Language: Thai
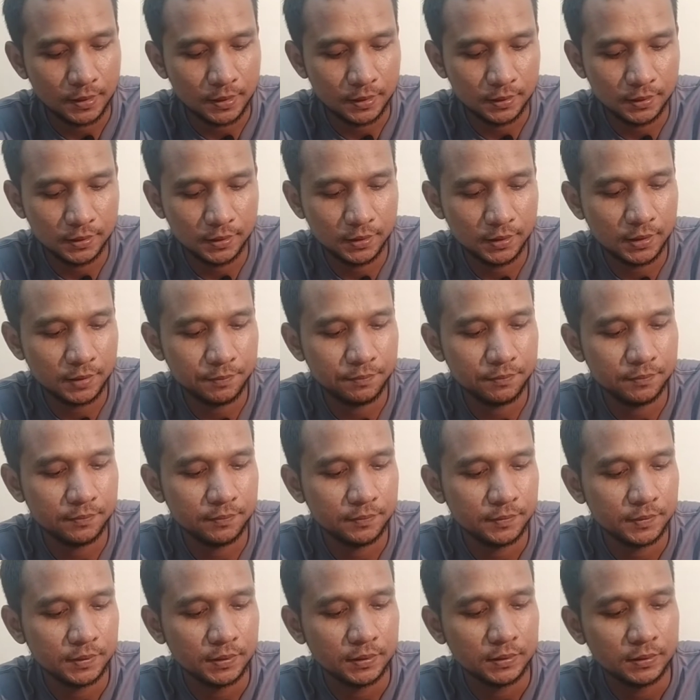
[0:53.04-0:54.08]
นี่นะครับ
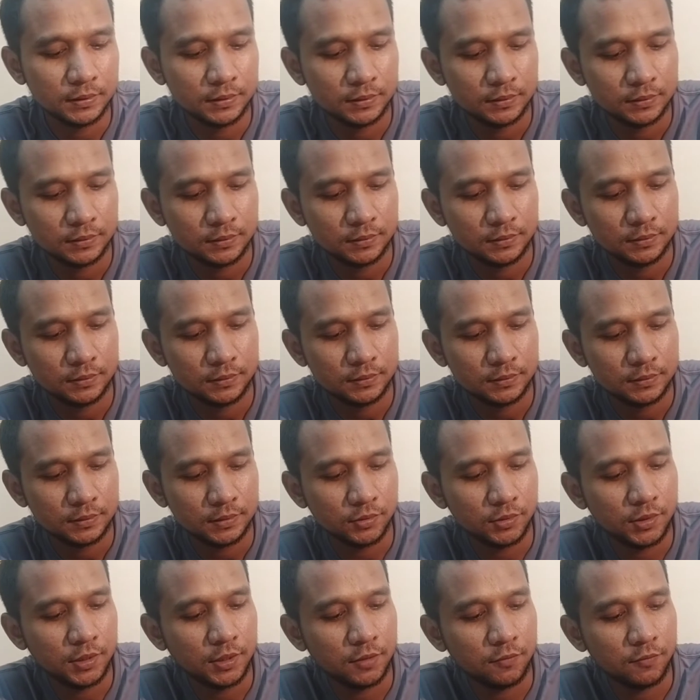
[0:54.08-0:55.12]
เขา
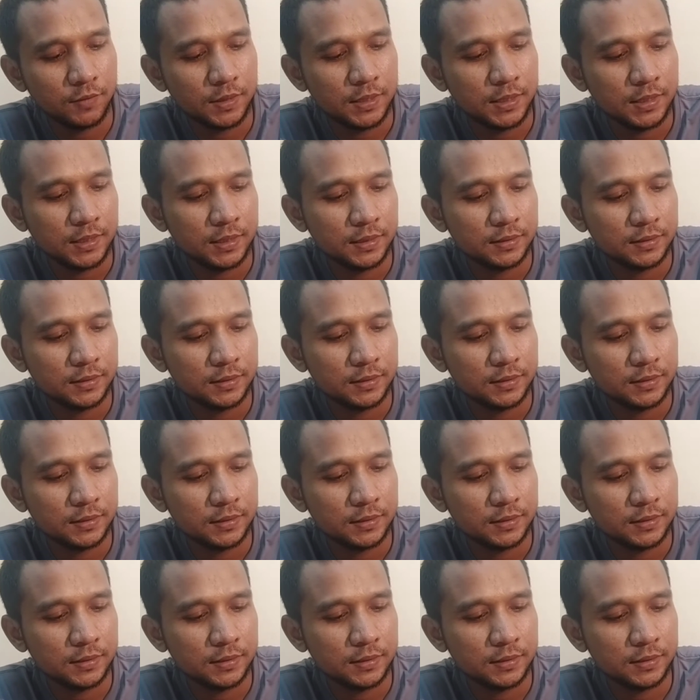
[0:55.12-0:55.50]
เขียนว่า